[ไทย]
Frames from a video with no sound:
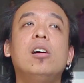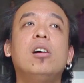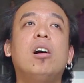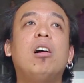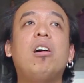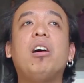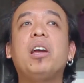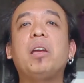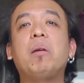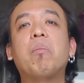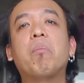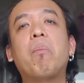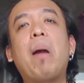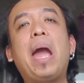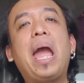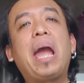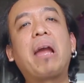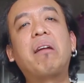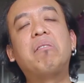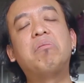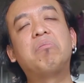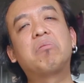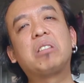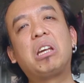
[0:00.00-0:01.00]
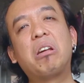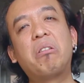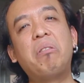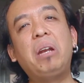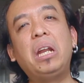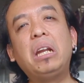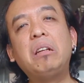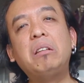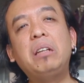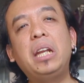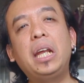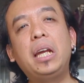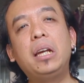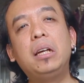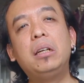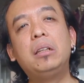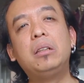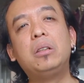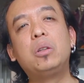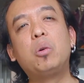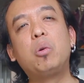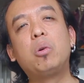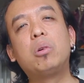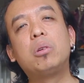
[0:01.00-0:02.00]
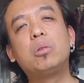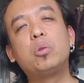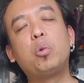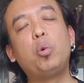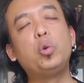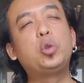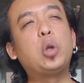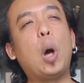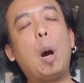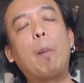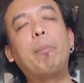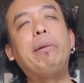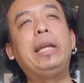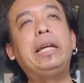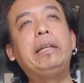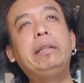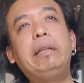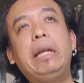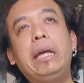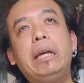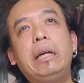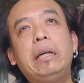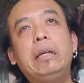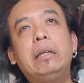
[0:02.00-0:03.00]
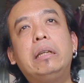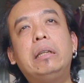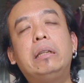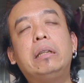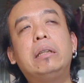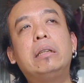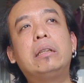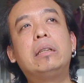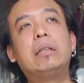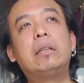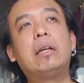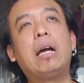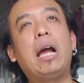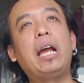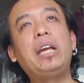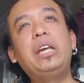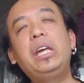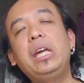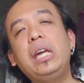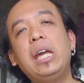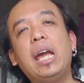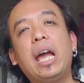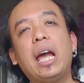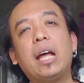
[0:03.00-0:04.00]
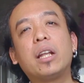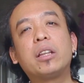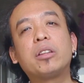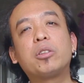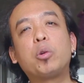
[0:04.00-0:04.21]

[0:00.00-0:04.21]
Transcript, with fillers: เฮ้ย แม่ง นิ่งๆ กูชอบนิ่งๆ ไอ้เฮีย